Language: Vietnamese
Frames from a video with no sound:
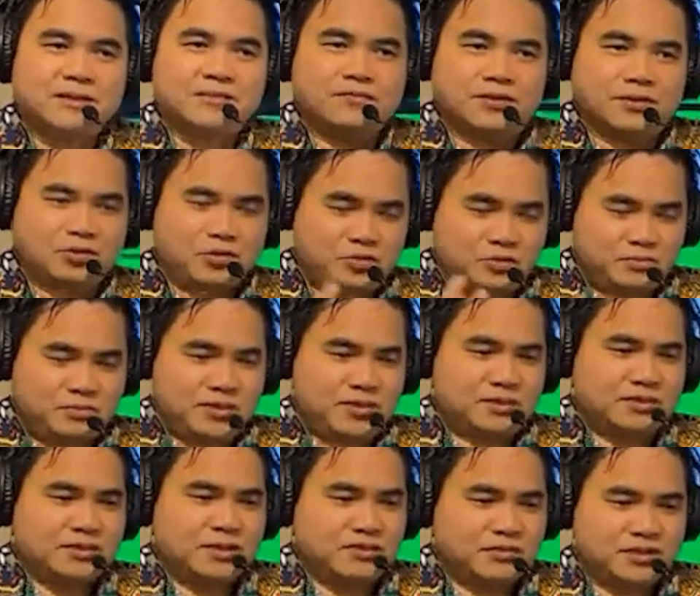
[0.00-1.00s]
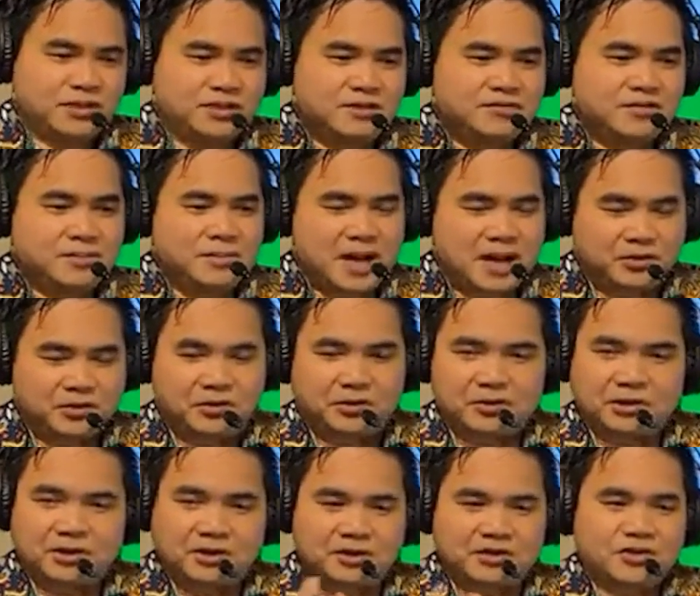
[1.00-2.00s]
và tôi cũng biết nhiều thứ và bà tôi
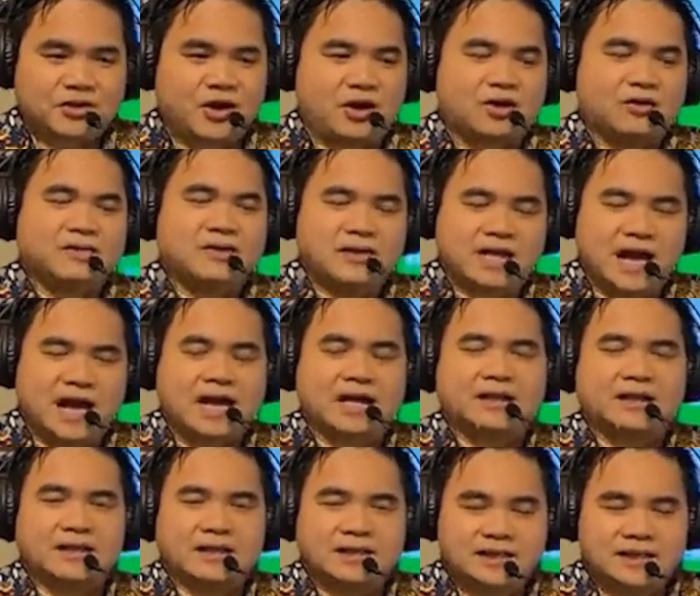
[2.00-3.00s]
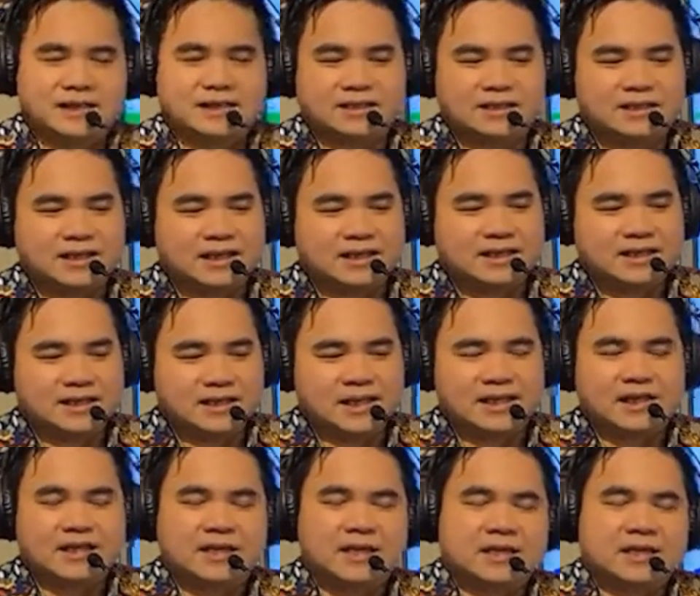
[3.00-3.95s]
rất là giỏi về đàn này kia như vậy như vậy